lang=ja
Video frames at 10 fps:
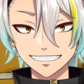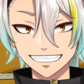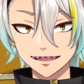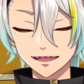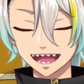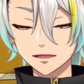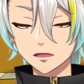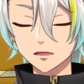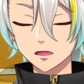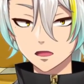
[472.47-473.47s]
さっきも
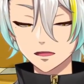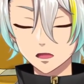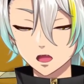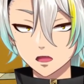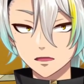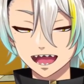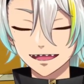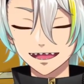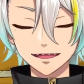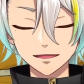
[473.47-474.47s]
アラフォー通り通り越したっ
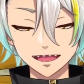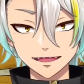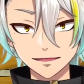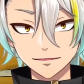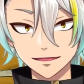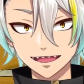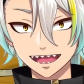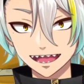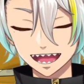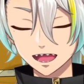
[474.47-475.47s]
て方もいらっしゃいますし、
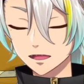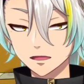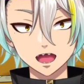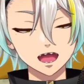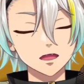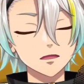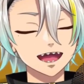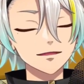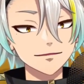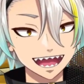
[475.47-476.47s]
あなた一人だけしてござ
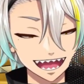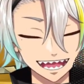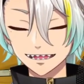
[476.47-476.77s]
いません。